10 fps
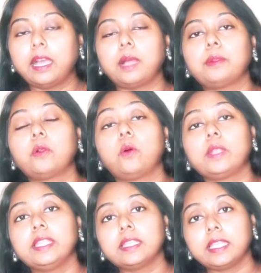আবার
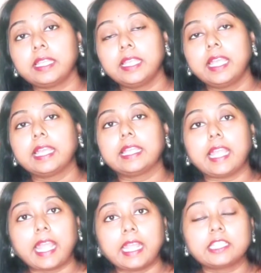অনেকে
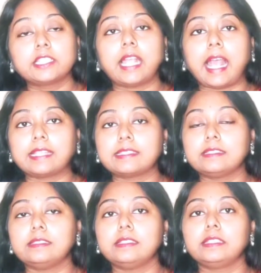গ্যাস
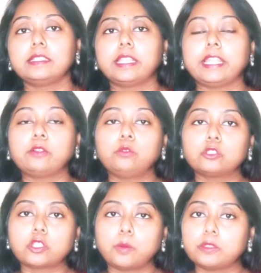অ্যাসিডিটি এগুলো
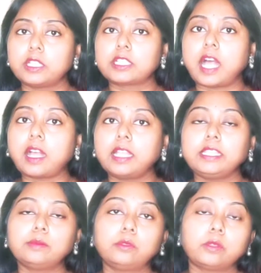সমস্যায়
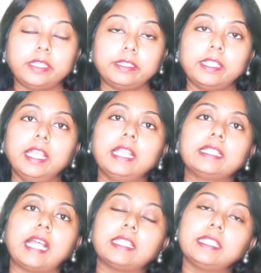সাংঘাতিক ভোগেন
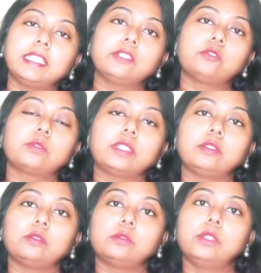তাদের ক্ষেত্রেও
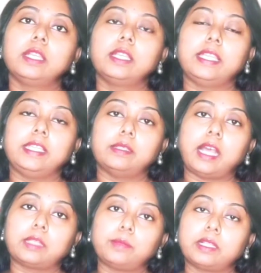কিন্তু এই
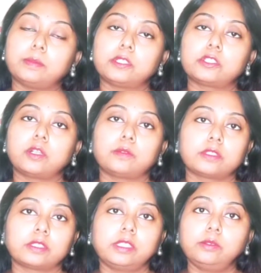হাত পা কাঁপার
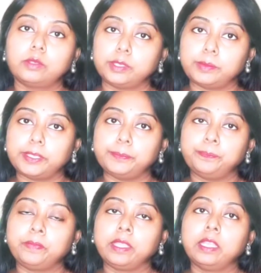সমস্যাটা হতে পারে
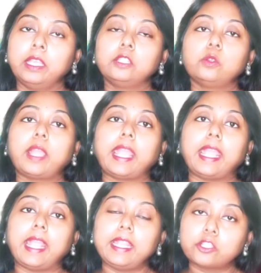তো এই